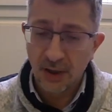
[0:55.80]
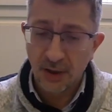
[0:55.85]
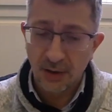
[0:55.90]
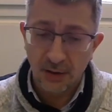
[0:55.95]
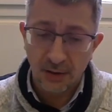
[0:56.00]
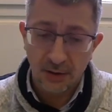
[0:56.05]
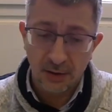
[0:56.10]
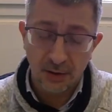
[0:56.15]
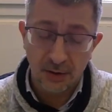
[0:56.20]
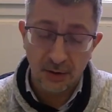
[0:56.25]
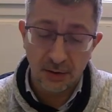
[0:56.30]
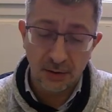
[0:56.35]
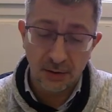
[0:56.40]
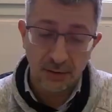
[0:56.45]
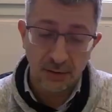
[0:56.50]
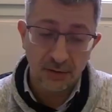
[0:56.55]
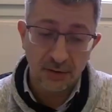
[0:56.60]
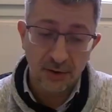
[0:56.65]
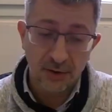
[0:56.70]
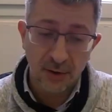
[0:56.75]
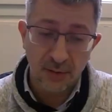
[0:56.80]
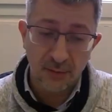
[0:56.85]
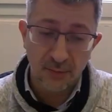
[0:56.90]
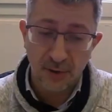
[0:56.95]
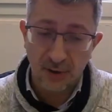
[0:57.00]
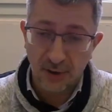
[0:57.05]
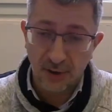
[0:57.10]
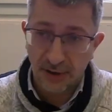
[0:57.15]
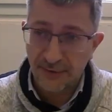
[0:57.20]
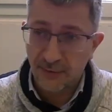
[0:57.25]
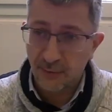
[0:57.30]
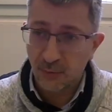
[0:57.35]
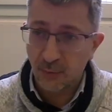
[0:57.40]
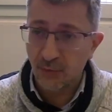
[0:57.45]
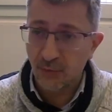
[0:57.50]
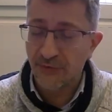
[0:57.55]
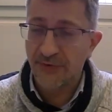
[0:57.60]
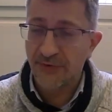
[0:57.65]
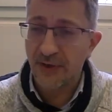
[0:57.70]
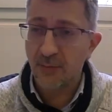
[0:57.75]
euh, comme
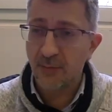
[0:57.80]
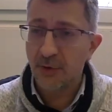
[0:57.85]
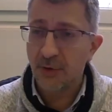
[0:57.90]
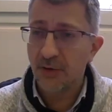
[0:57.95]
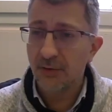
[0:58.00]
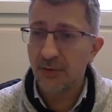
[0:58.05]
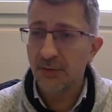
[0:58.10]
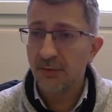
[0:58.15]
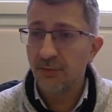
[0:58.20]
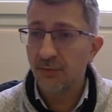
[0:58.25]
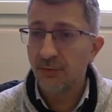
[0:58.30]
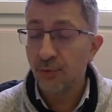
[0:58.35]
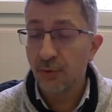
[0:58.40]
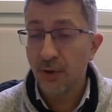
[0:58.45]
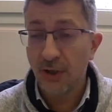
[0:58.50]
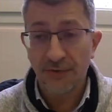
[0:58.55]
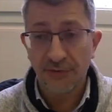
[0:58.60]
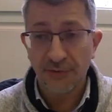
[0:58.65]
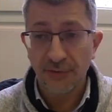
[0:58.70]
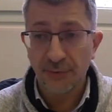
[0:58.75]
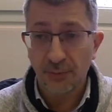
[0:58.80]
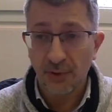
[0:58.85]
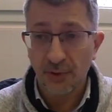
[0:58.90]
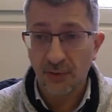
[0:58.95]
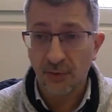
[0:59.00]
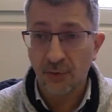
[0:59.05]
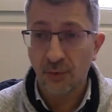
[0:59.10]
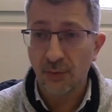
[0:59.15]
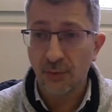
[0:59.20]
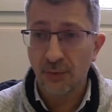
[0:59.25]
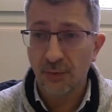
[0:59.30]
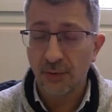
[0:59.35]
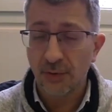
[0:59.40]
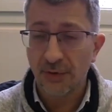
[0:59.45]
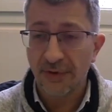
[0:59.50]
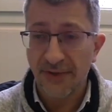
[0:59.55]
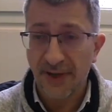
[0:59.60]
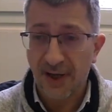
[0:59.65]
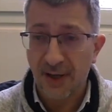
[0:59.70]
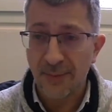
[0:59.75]
responsable de la situation
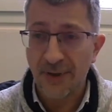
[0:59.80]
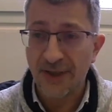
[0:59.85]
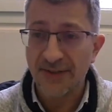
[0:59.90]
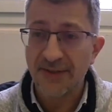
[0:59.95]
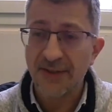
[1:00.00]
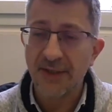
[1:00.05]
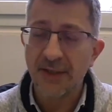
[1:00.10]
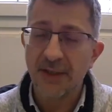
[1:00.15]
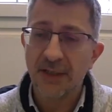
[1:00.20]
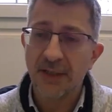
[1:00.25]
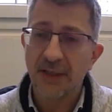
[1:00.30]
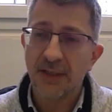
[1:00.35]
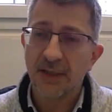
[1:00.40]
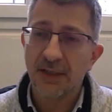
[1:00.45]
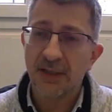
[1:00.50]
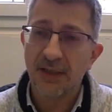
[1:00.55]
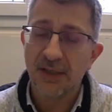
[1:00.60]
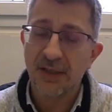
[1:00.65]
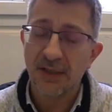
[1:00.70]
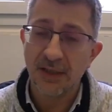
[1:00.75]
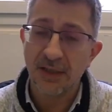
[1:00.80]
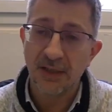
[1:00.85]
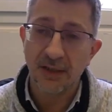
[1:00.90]
dramatique qui